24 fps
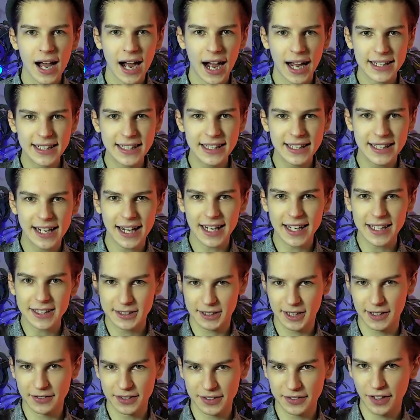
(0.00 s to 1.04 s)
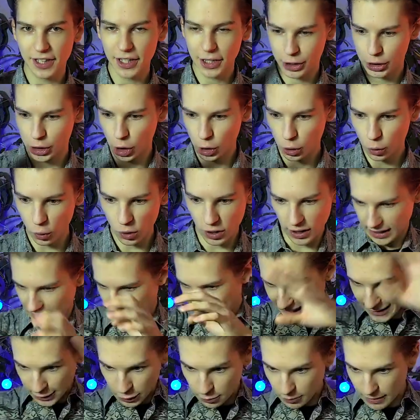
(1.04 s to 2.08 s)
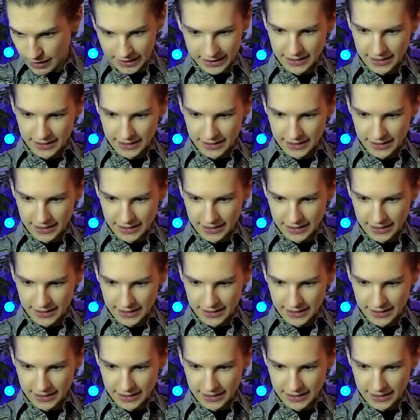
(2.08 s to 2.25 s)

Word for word: Они как раз-таки в своих чертогах разума,